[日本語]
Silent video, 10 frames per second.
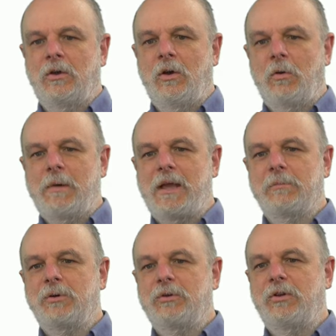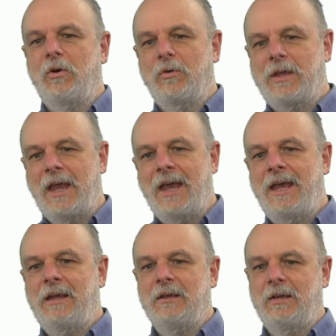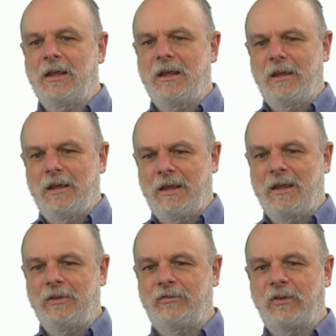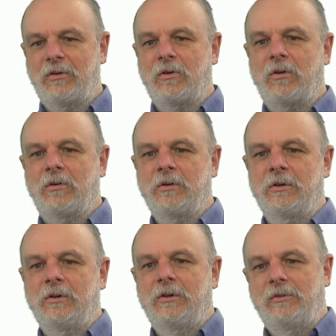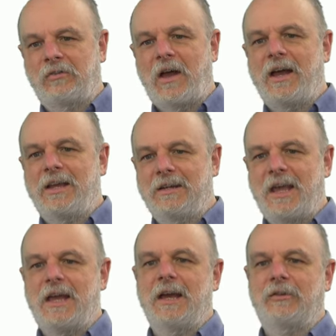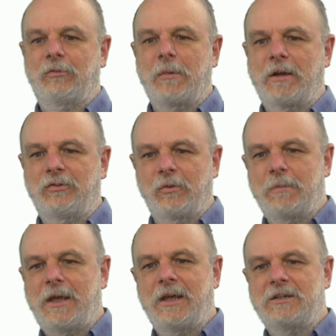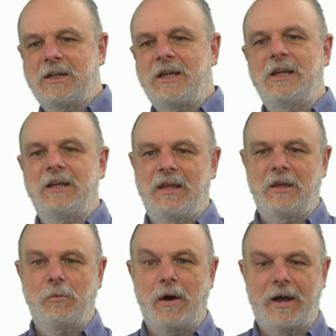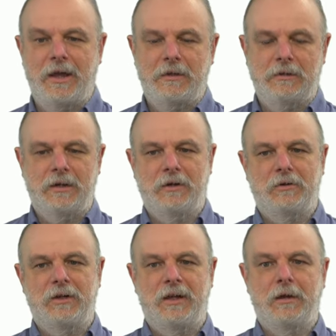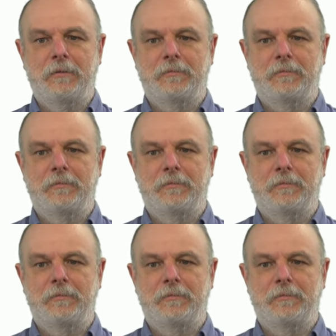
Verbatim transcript: オメガ分の k e0 sin kx マイナスオメガ t ey なので